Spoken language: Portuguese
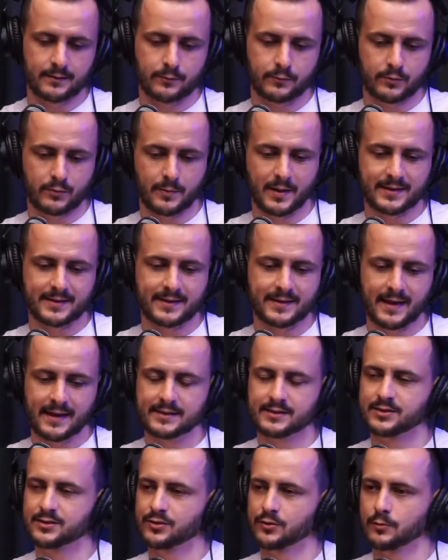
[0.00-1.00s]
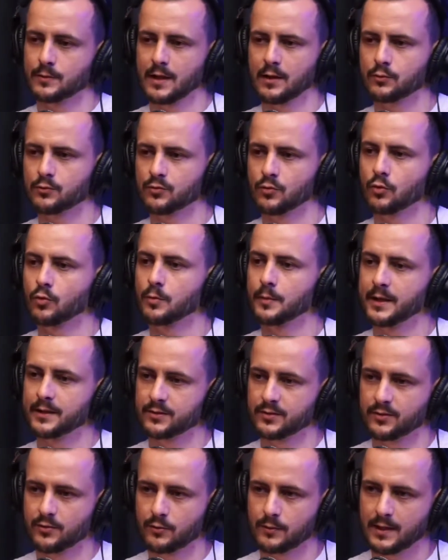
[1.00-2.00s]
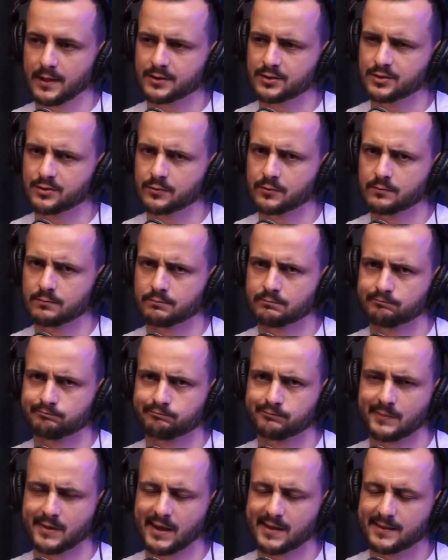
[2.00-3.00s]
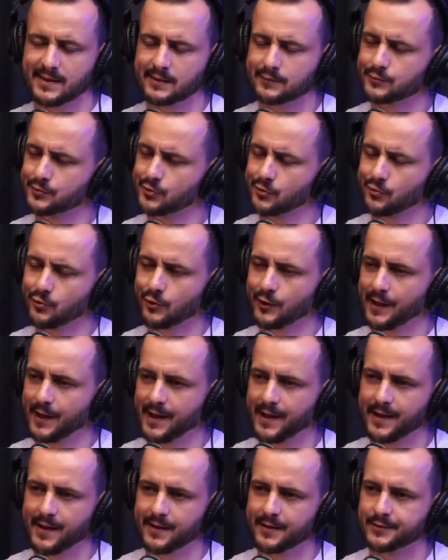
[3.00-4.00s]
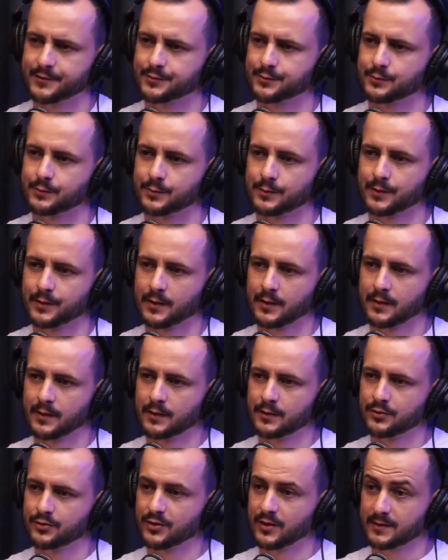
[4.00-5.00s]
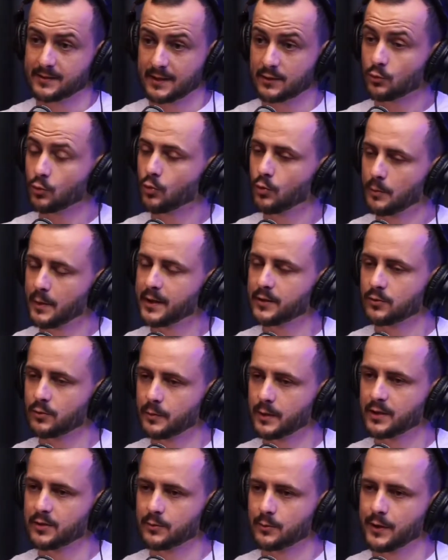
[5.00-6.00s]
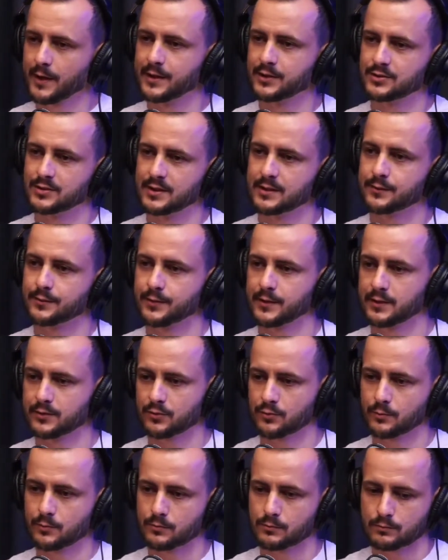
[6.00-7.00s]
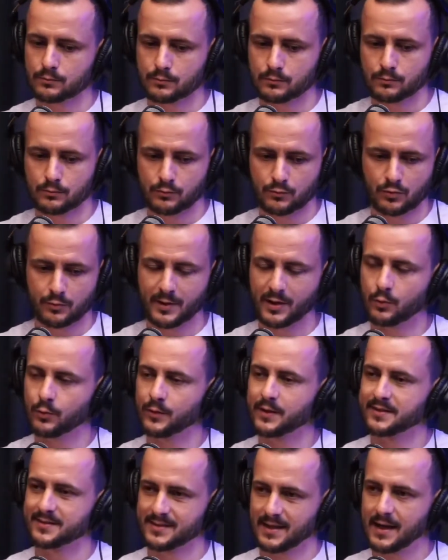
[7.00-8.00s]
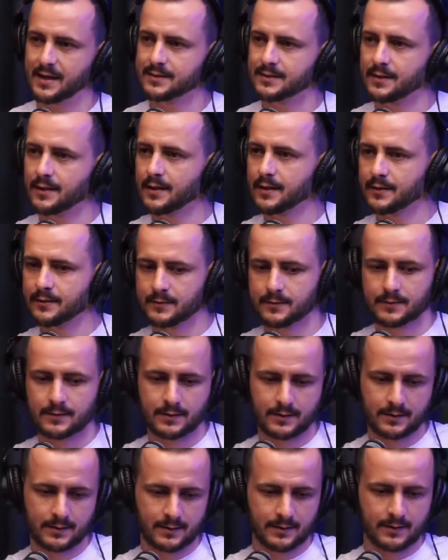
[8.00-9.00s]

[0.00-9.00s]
uns materiais que tinham lá, uns documentos que tinham lá, tinha um caderno de colégio, tinha até documento mesmo, um RG, enfim, de, um... de uma gurizada lá, uhum.